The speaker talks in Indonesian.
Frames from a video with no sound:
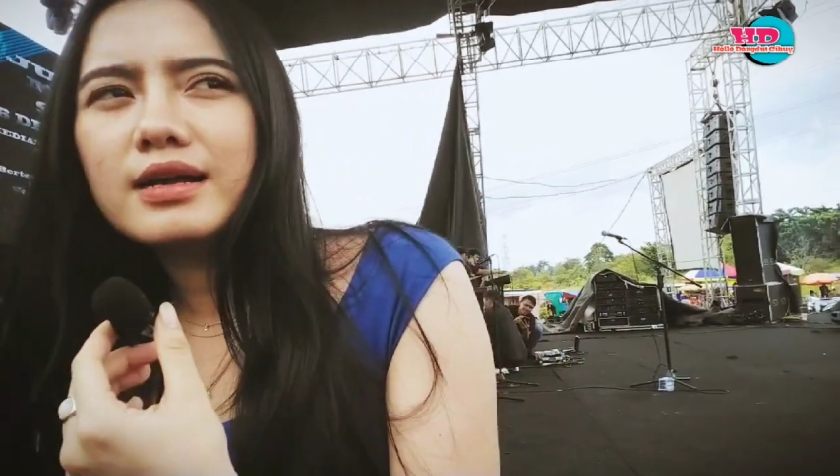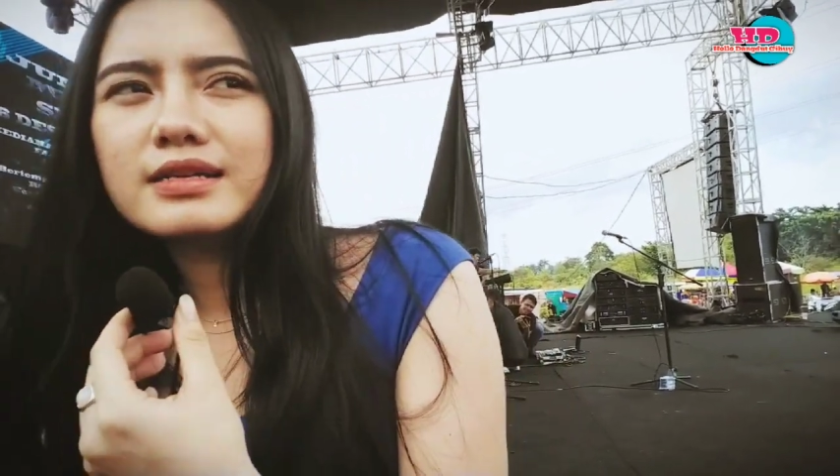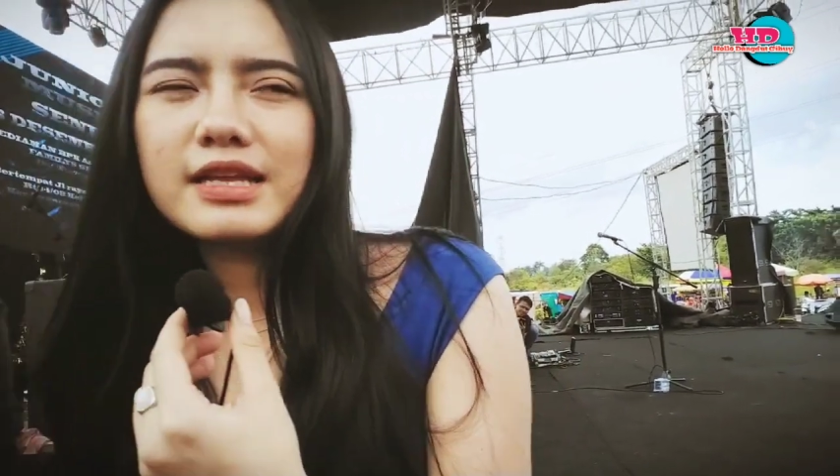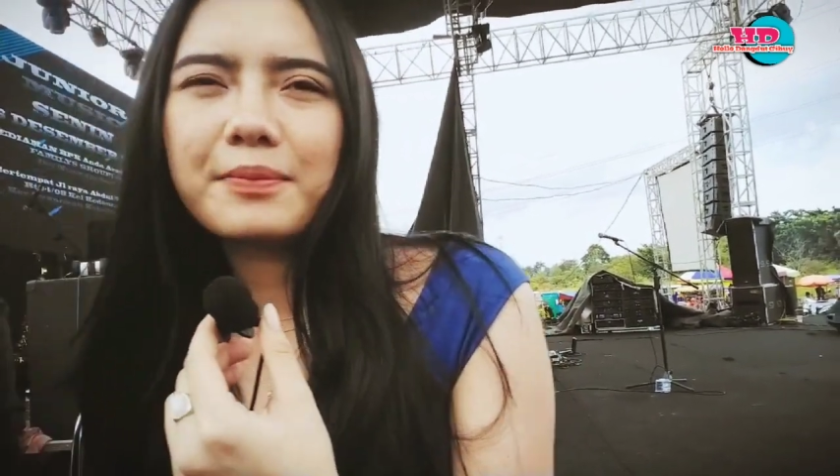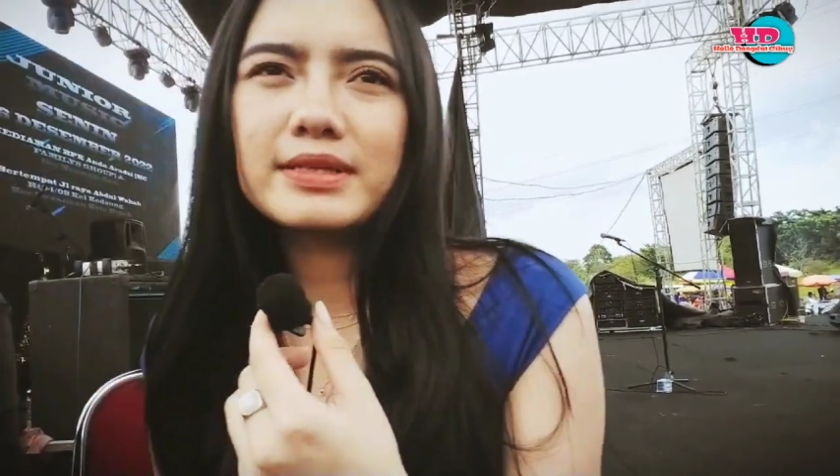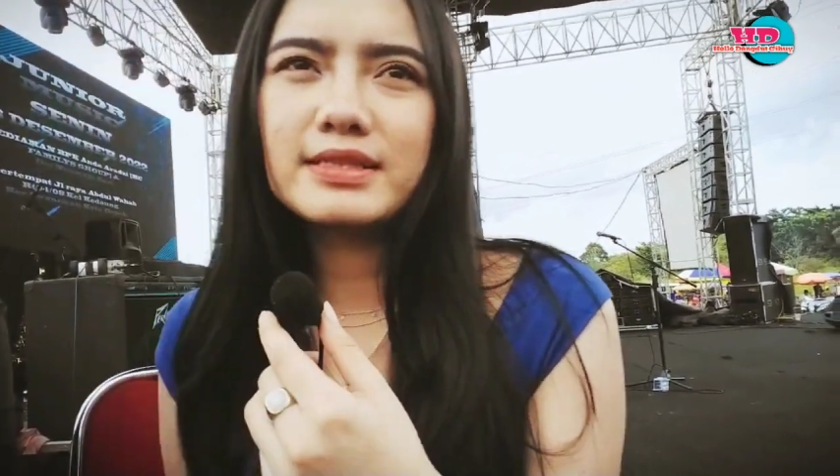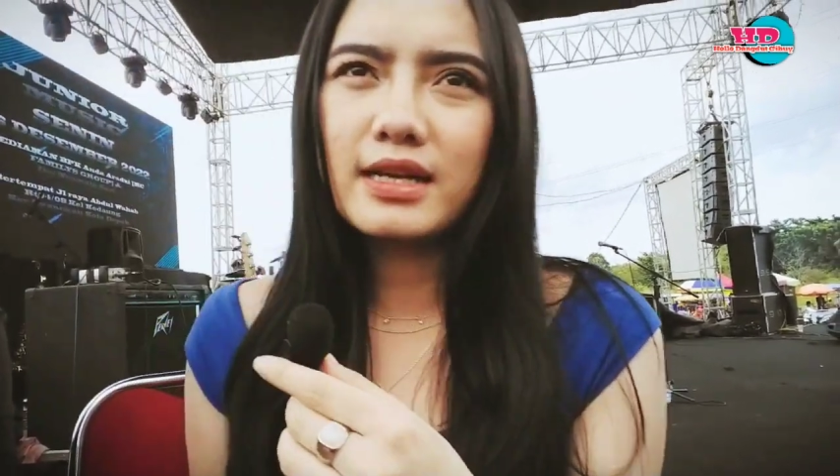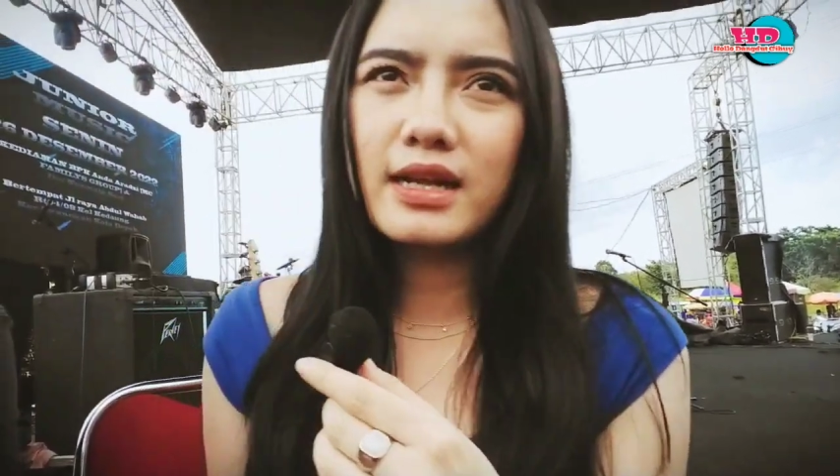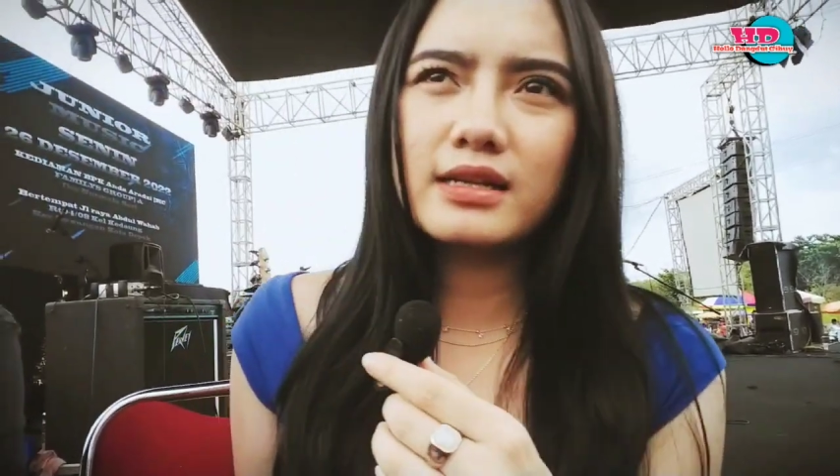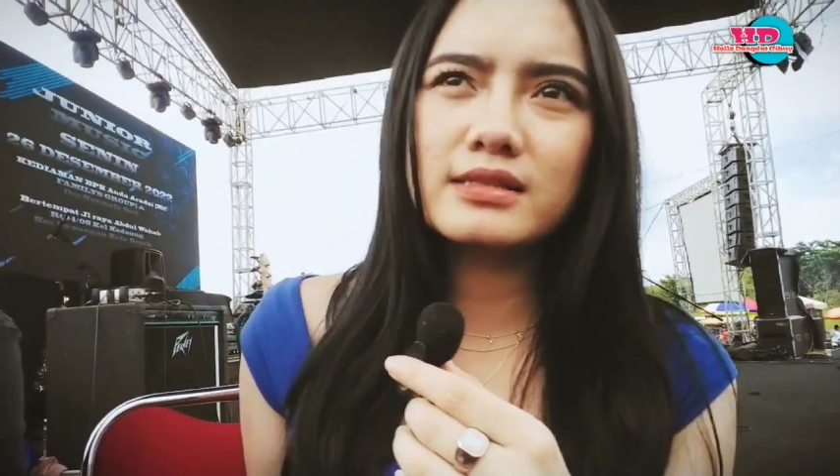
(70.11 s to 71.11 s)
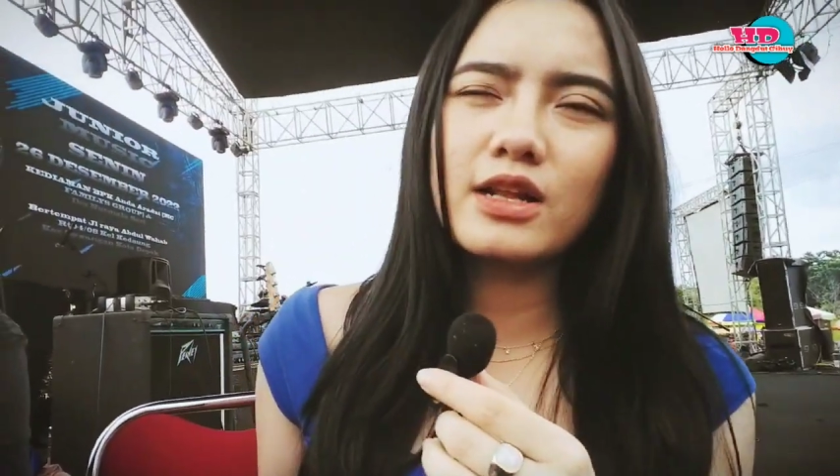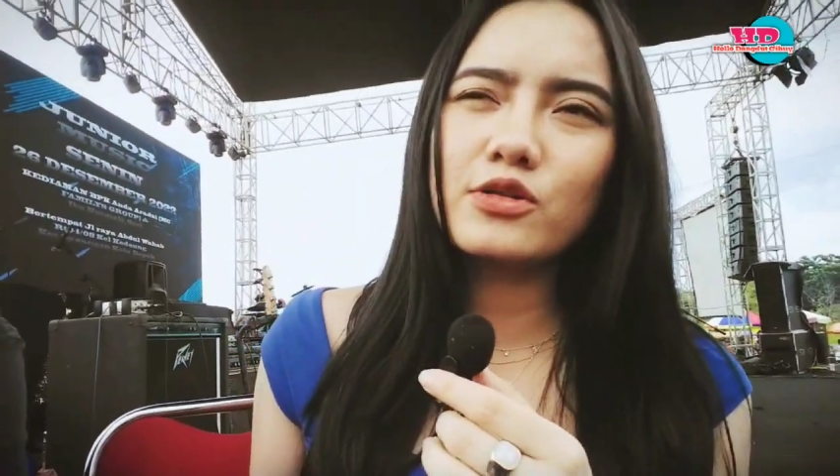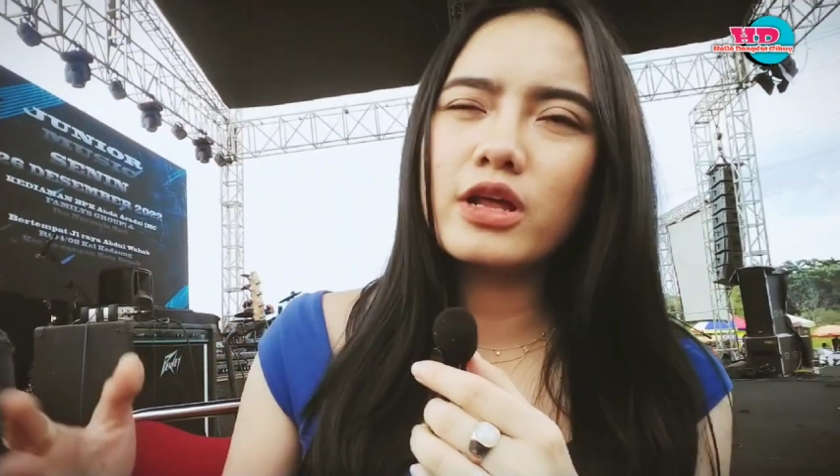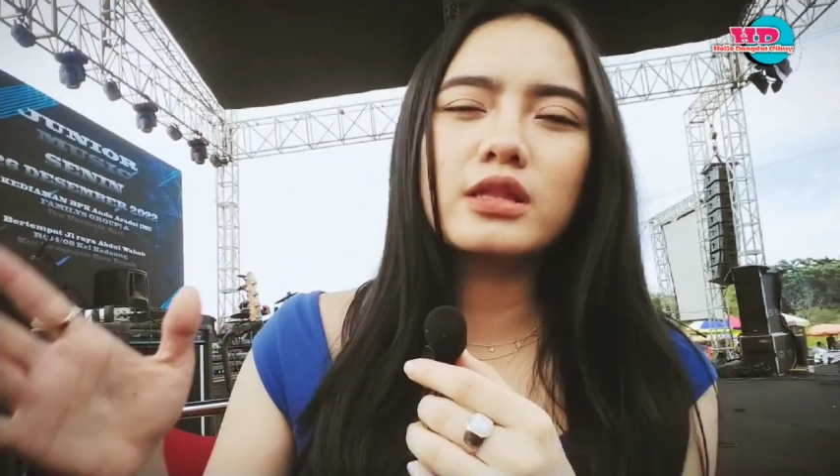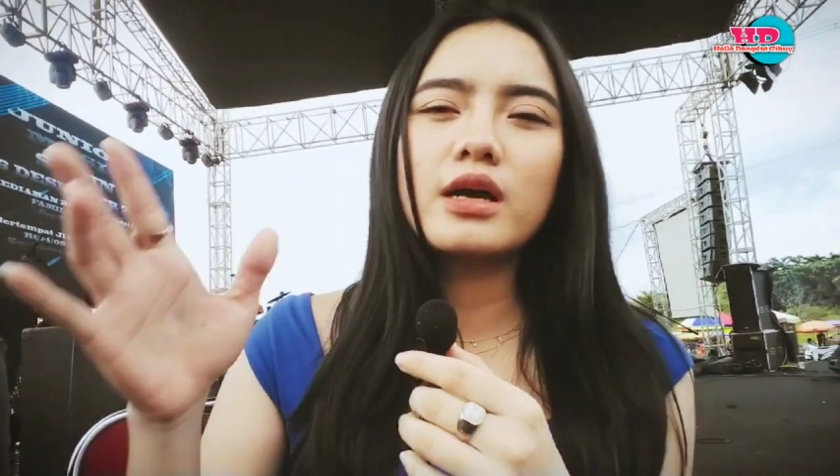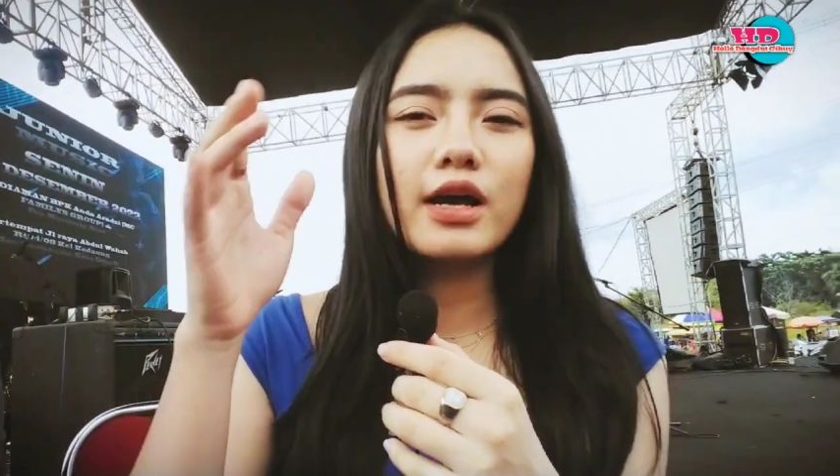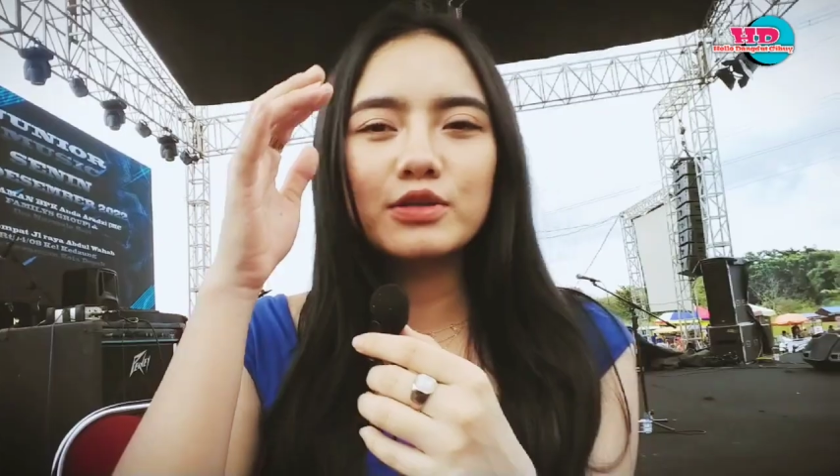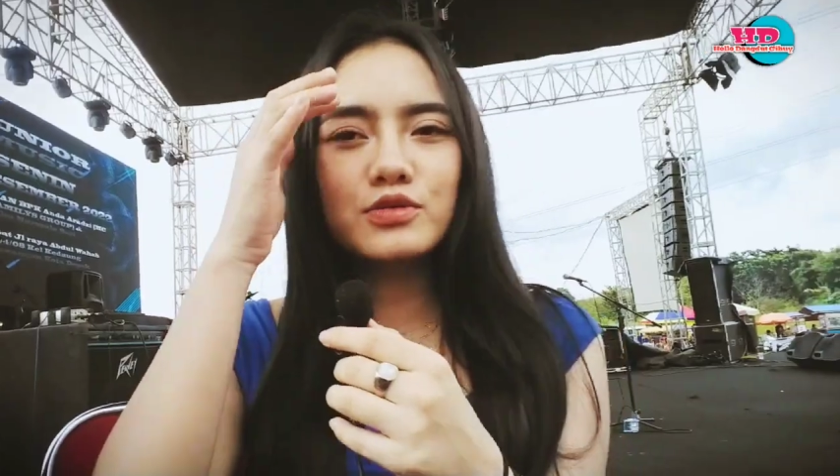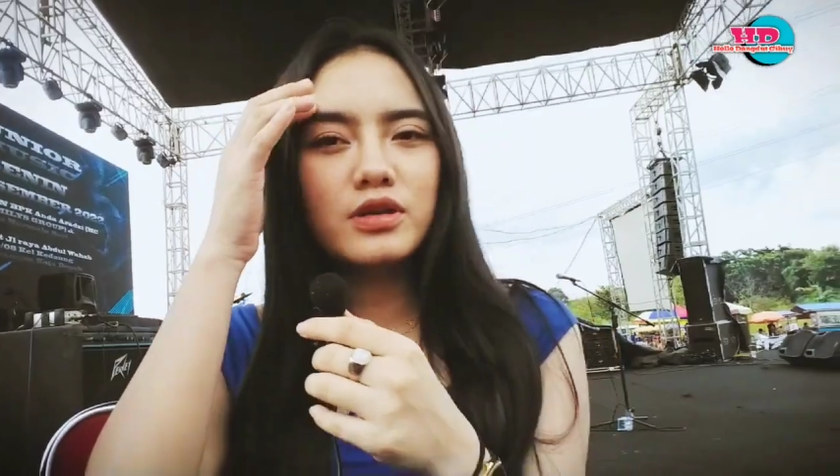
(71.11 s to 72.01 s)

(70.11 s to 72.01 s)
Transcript: setiap acara selalu datang enggak